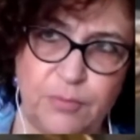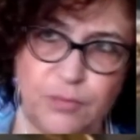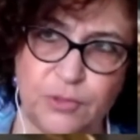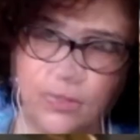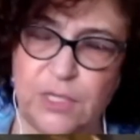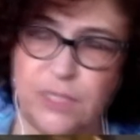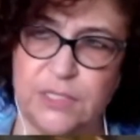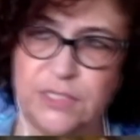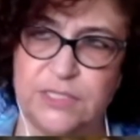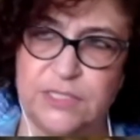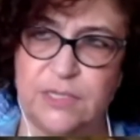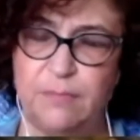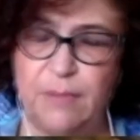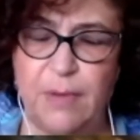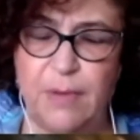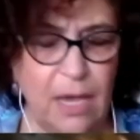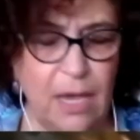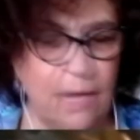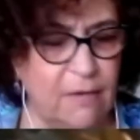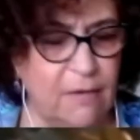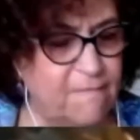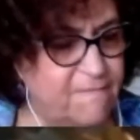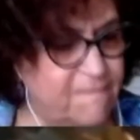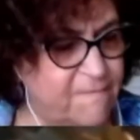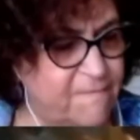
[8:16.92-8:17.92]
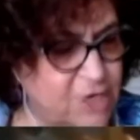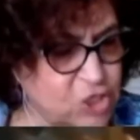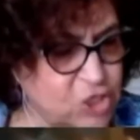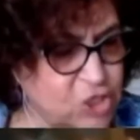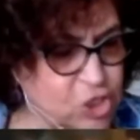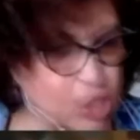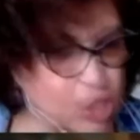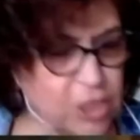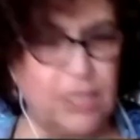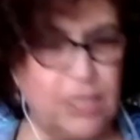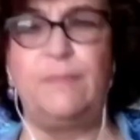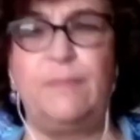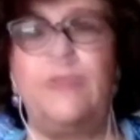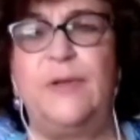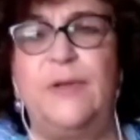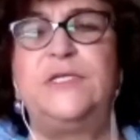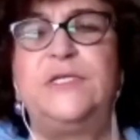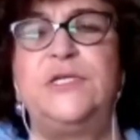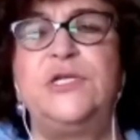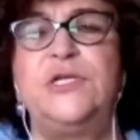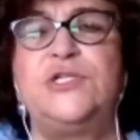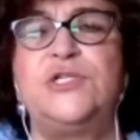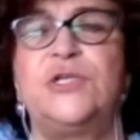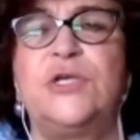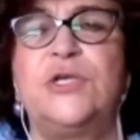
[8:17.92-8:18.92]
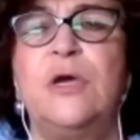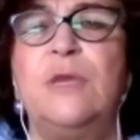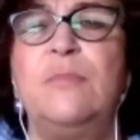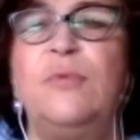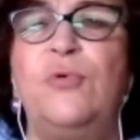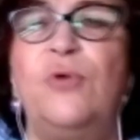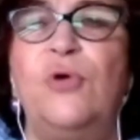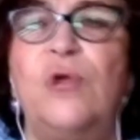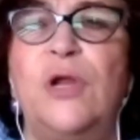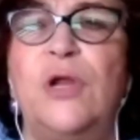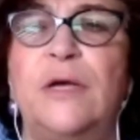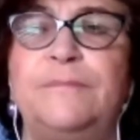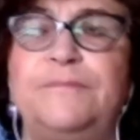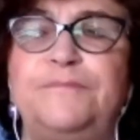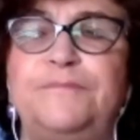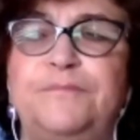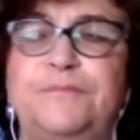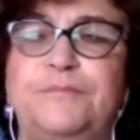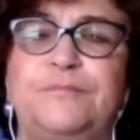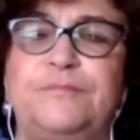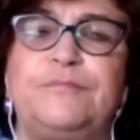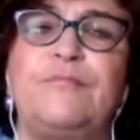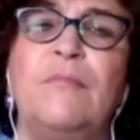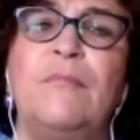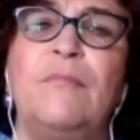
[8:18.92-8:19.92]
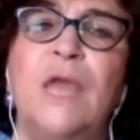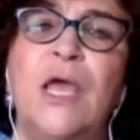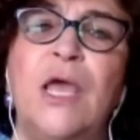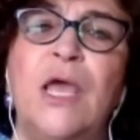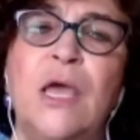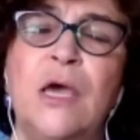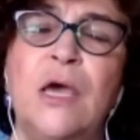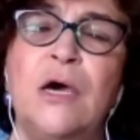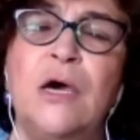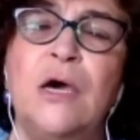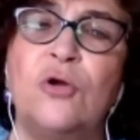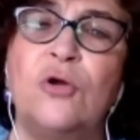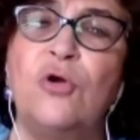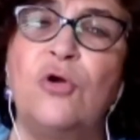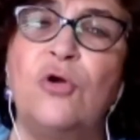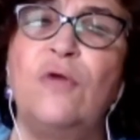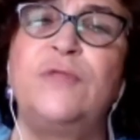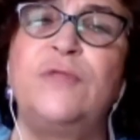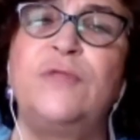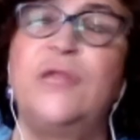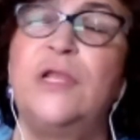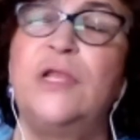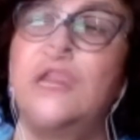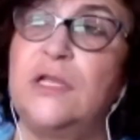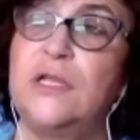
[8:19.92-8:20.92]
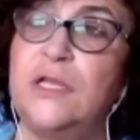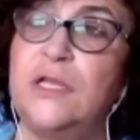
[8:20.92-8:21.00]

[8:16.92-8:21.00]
после себя выжженное политическое поле. Ровно для